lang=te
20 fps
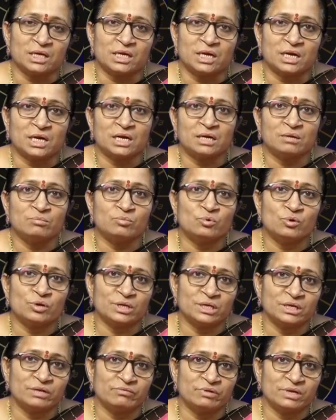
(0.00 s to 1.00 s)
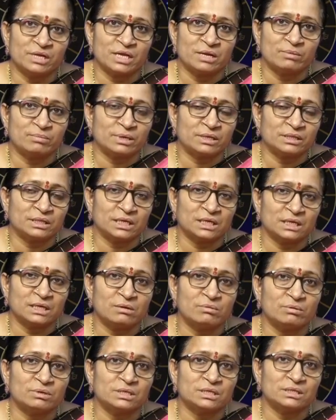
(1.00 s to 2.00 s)
గ్రహణమూరి ఇవి ఏర్పడతాయి
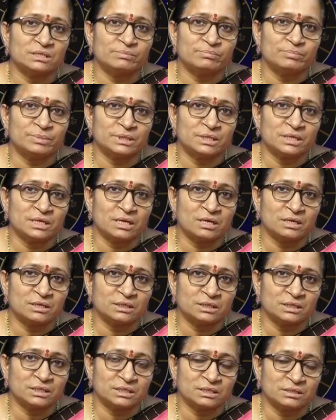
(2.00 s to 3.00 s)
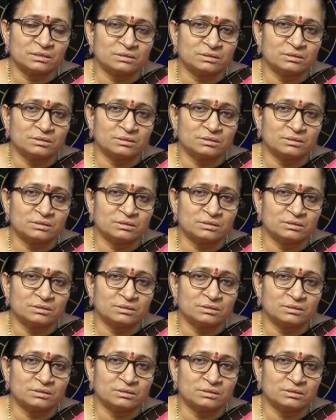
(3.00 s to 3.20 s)
కాబట్టి పిండానికి